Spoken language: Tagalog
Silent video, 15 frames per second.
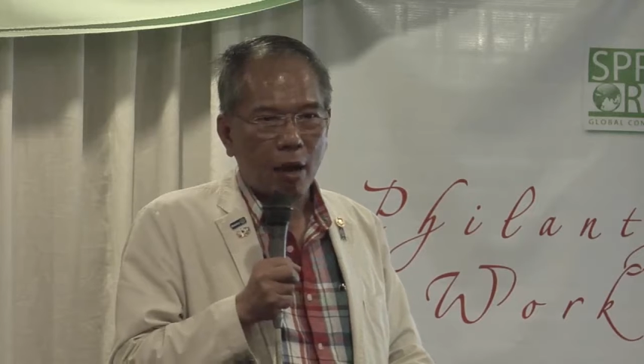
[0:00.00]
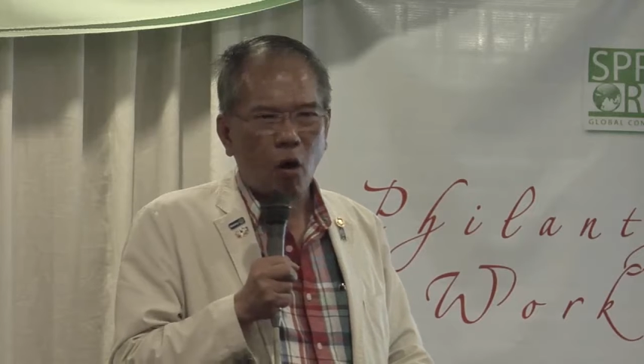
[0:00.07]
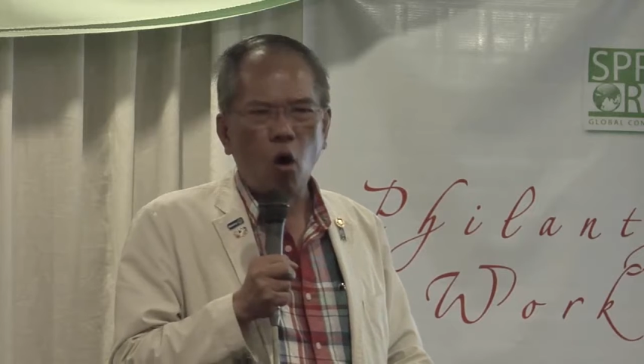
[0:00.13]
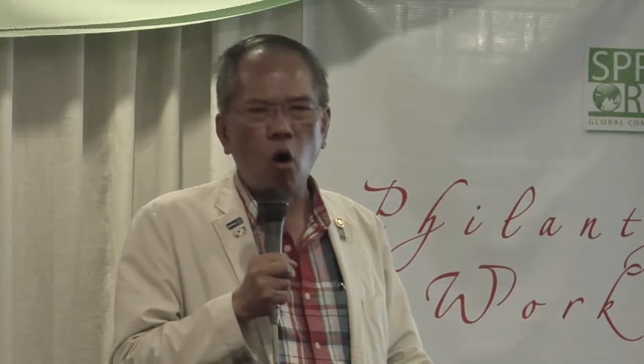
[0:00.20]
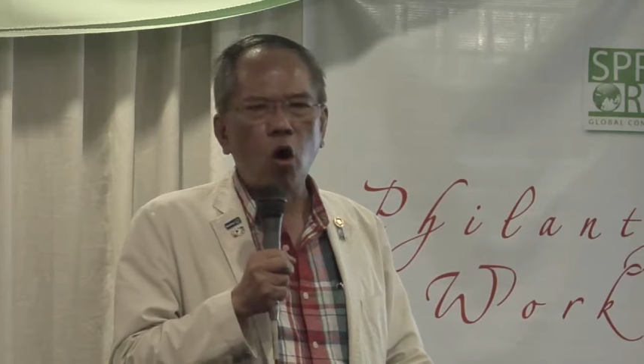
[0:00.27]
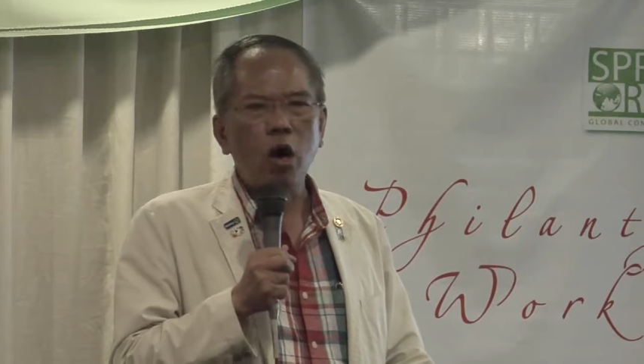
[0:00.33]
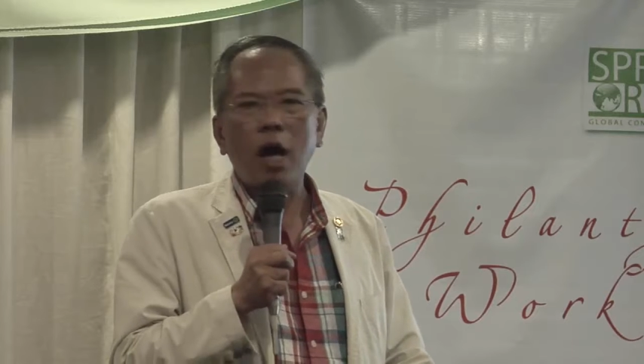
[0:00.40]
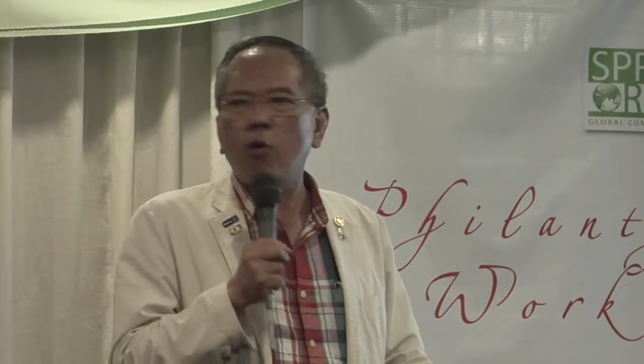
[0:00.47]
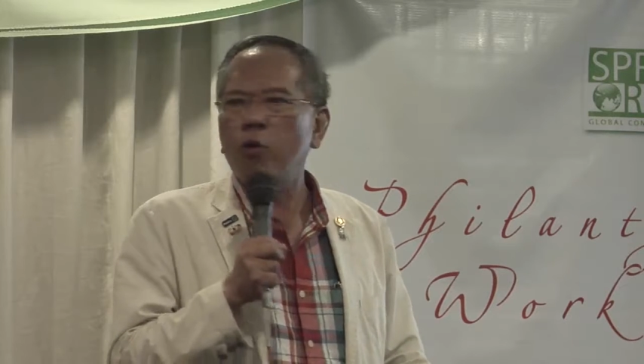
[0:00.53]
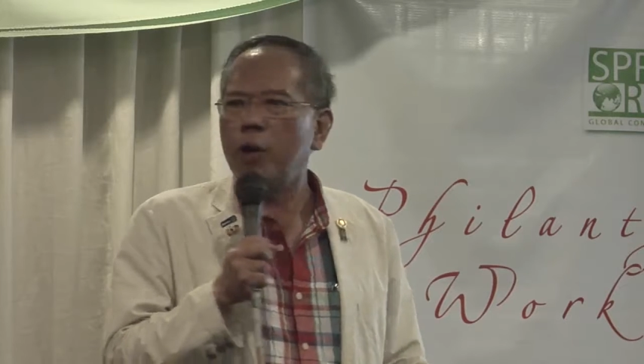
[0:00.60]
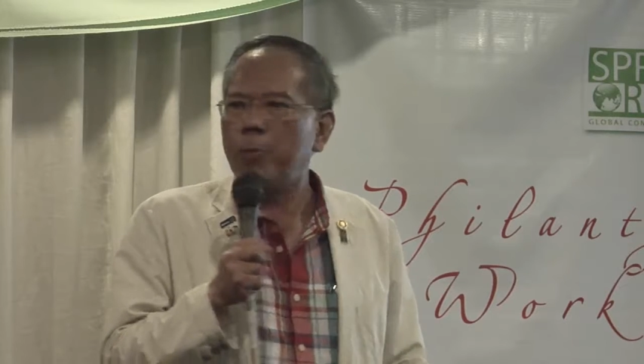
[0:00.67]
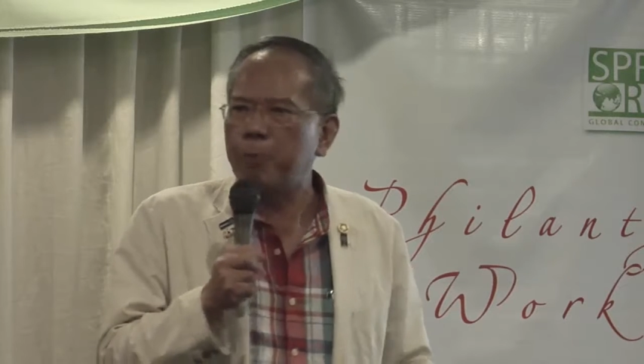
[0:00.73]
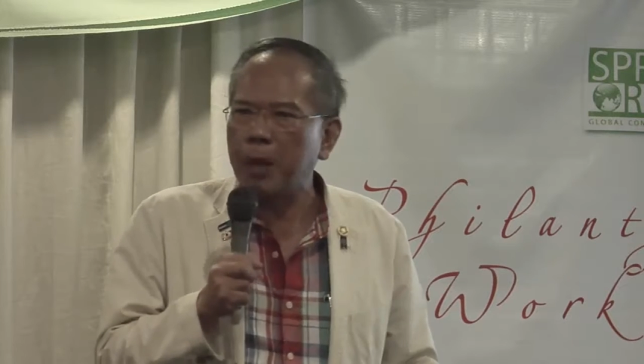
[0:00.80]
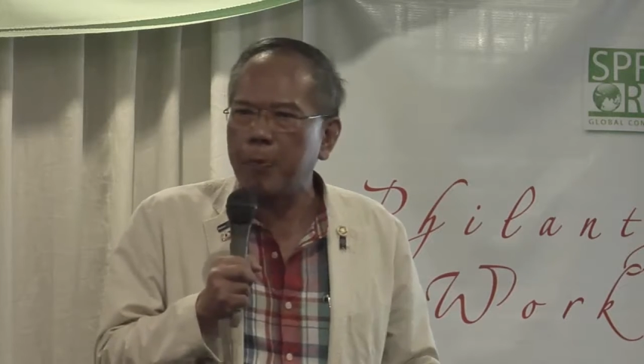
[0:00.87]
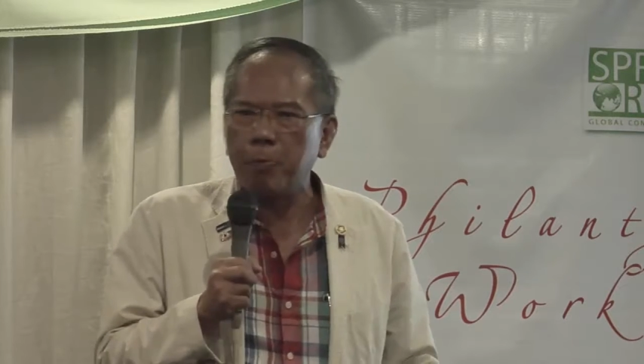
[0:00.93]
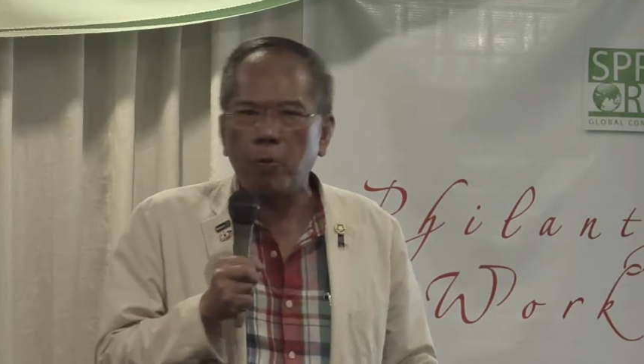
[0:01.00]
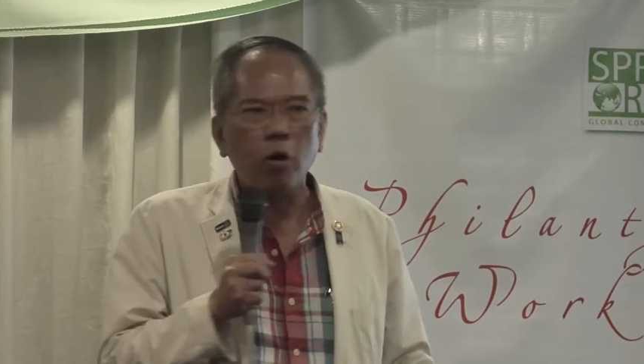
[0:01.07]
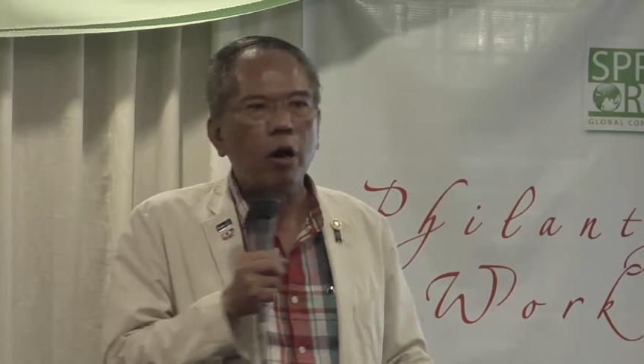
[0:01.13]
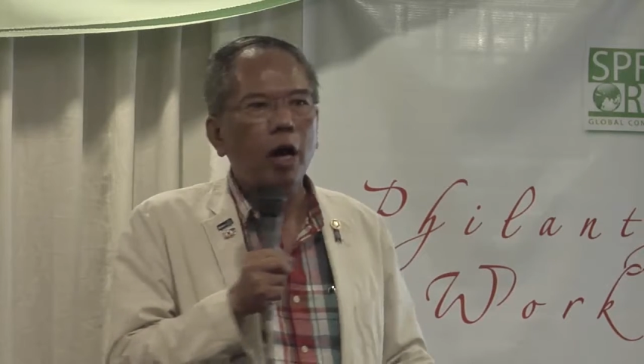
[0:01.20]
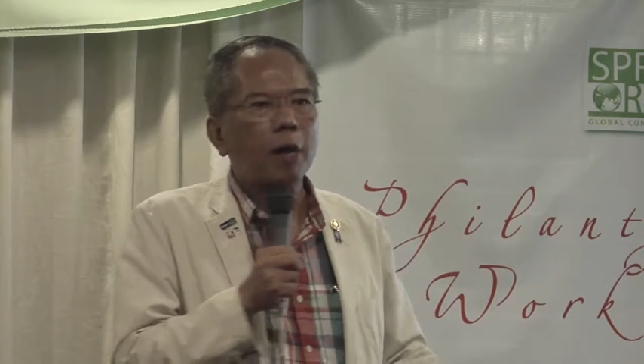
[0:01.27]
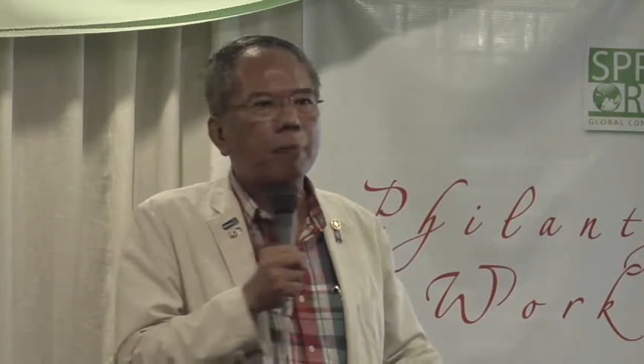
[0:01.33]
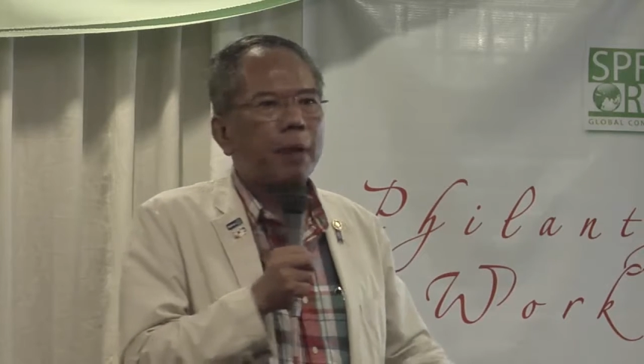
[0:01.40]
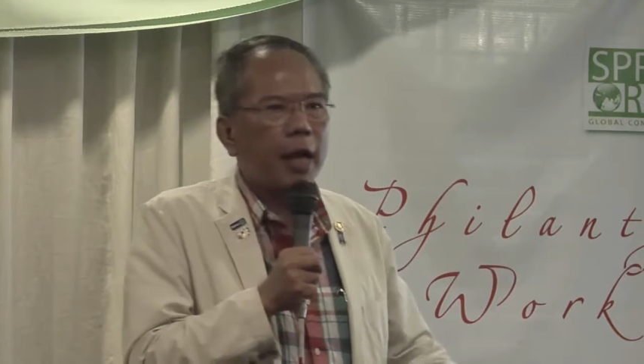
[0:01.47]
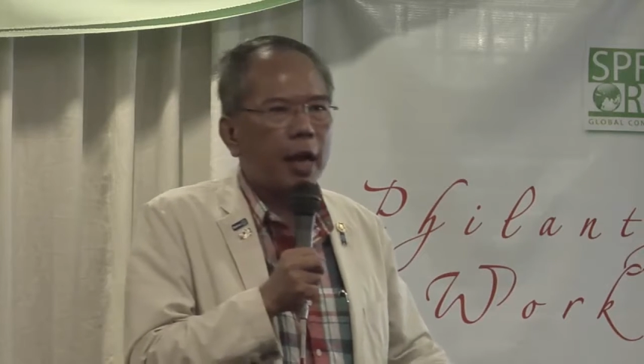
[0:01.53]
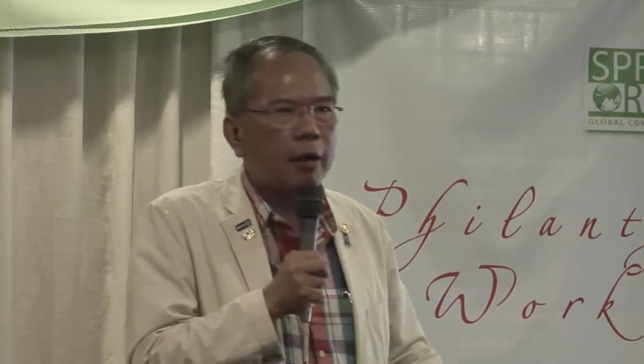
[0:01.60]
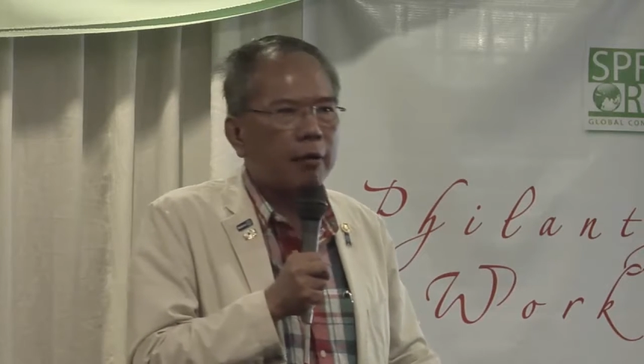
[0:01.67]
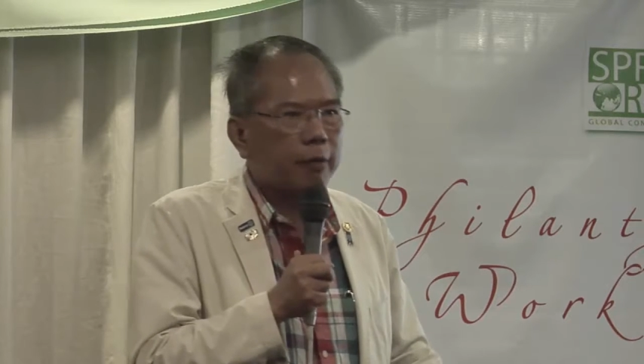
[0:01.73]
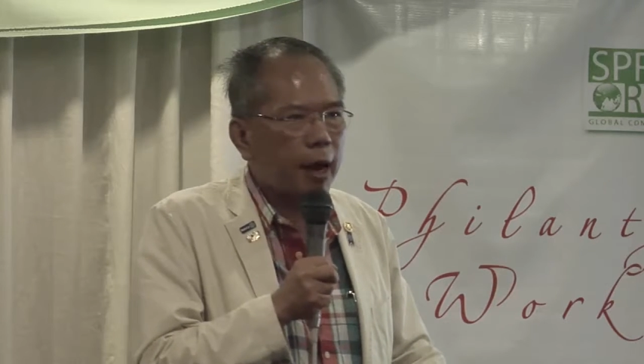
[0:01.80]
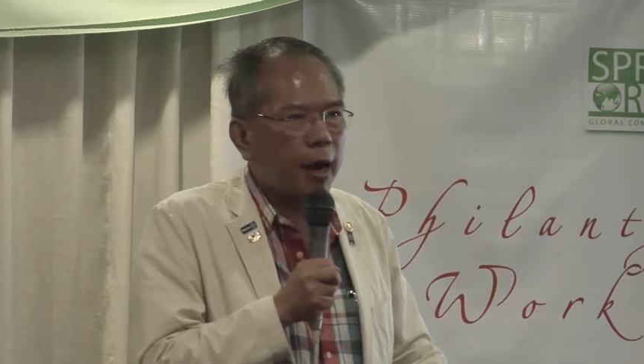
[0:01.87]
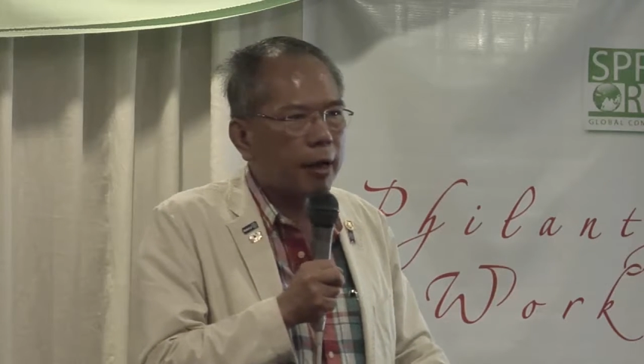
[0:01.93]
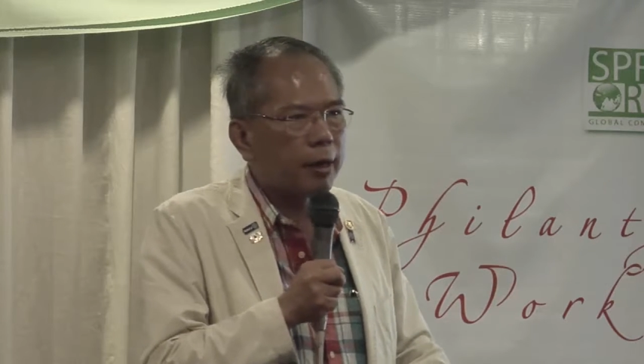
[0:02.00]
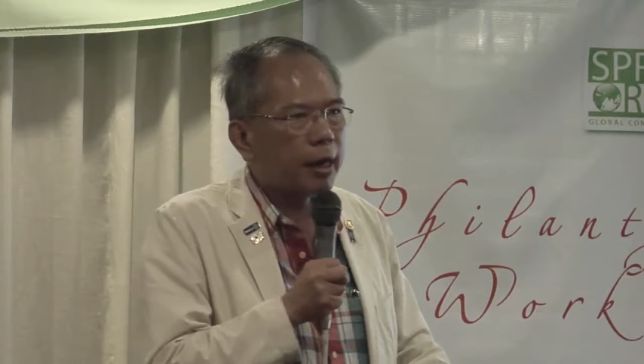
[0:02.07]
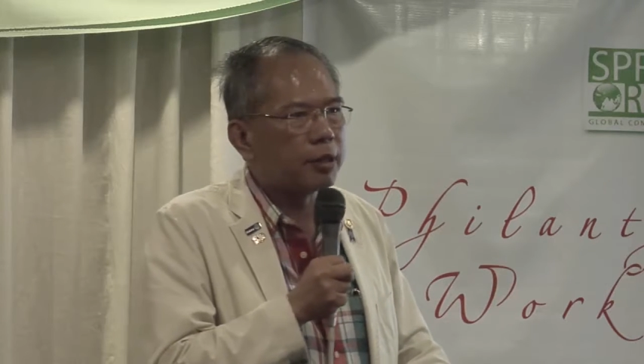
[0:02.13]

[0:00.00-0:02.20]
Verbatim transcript: All our people are being tracked